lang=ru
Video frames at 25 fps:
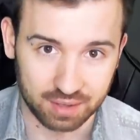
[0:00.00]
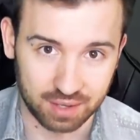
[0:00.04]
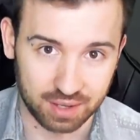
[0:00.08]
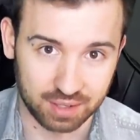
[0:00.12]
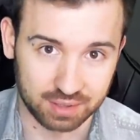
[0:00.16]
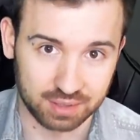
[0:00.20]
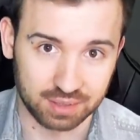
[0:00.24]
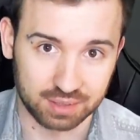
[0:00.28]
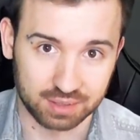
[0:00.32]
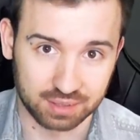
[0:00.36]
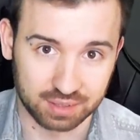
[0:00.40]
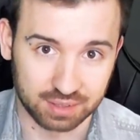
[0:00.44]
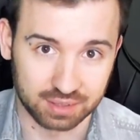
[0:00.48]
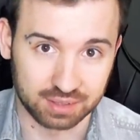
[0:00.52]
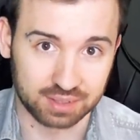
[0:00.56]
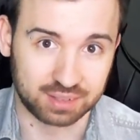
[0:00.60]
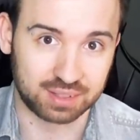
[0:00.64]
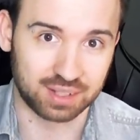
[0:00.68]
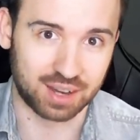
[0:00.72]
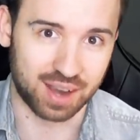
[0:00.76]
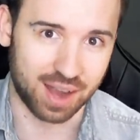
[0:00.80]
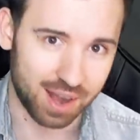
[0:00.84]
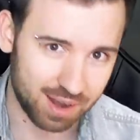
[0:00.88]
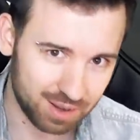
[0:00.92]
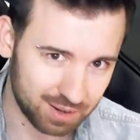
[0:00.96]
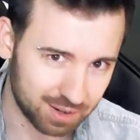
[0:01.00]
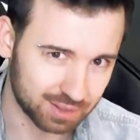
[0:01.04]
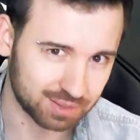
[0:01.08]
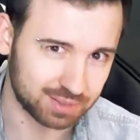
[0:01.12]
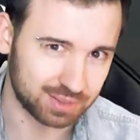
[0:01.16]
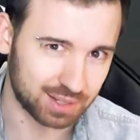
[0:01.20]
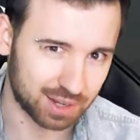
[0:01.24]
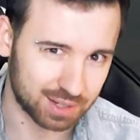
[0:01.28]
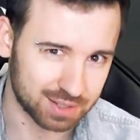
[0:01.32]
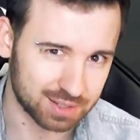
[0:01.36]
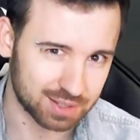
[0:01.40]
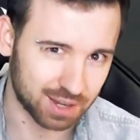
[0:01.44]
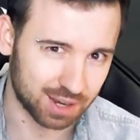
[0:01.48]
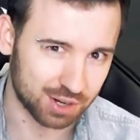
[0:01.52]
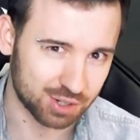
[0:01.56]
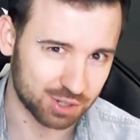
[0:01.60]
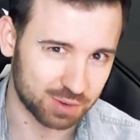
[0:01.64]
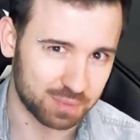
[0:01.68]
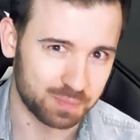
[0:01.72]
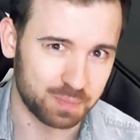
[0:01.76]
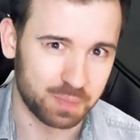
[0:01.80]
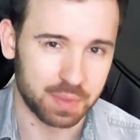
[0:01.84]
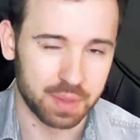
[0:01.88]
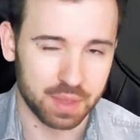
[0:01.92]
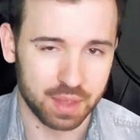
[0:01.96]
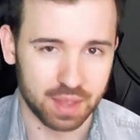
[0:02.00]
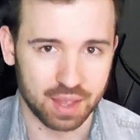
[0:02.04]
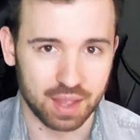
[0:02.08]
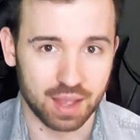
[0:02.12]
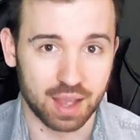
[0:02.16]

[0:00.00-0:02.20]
этот трейлер, так скажем.